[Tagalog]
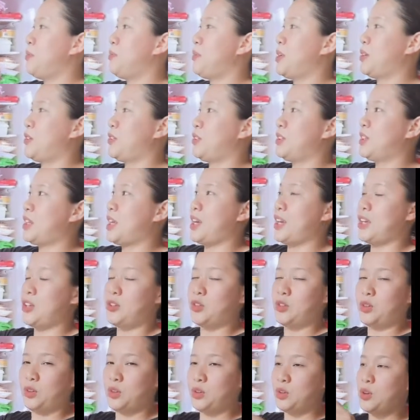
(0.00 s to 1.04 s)
meron
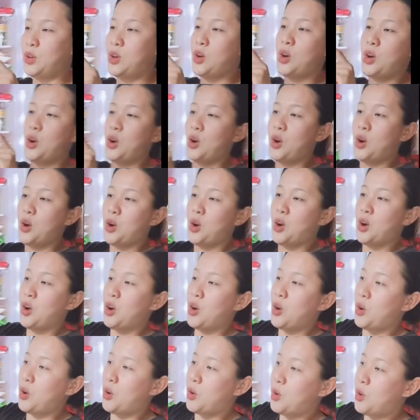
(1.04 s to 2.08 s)
tayong
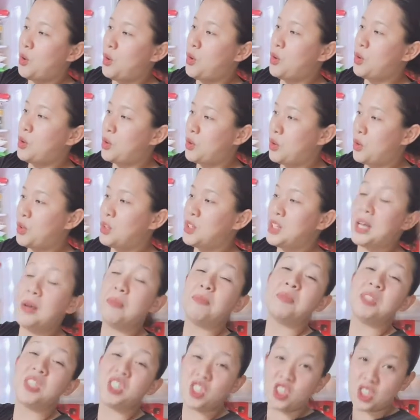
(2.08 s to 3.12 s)
Oro
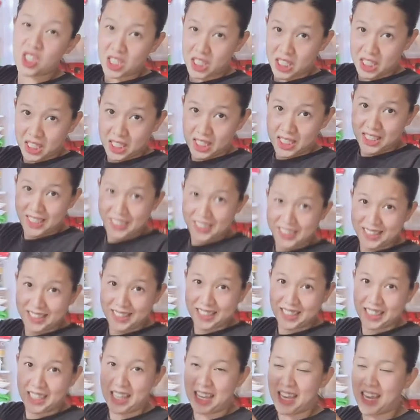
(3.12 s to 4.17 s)
Namishi.
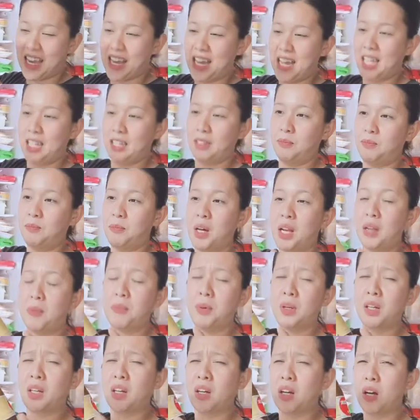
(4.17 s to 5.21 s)
Ayan. Para
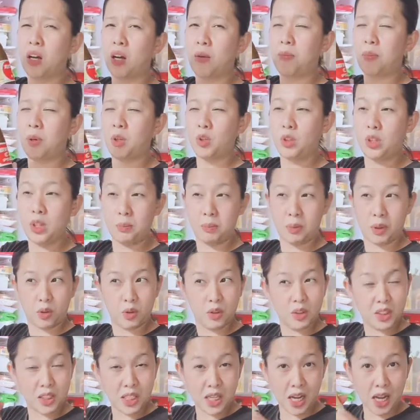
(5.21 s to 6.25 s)
pagka pagod na
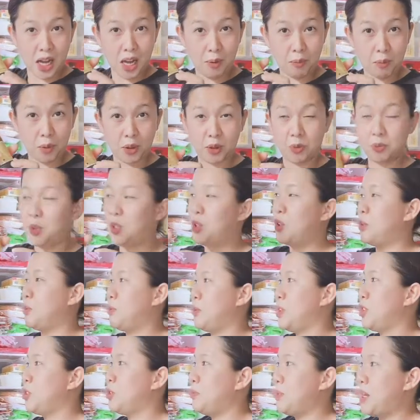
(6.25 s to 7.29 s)
pagod ka, pwede mo
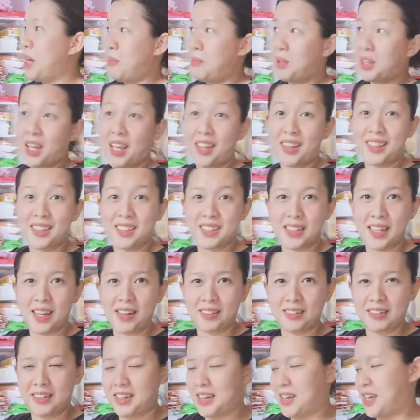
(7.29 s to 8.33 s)
inumin. So, marami tayong stock
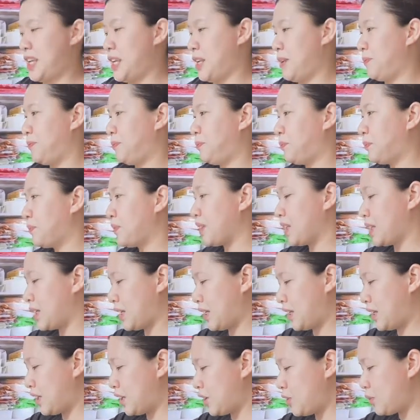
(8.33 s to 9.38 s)
niyan.
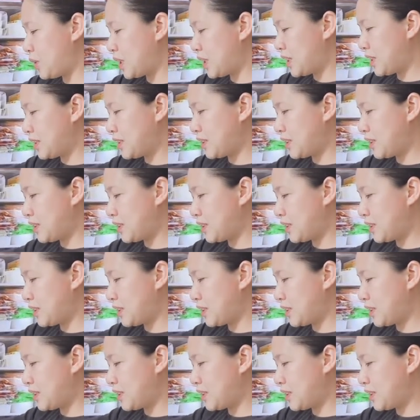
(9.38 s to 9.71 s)
Ano naman na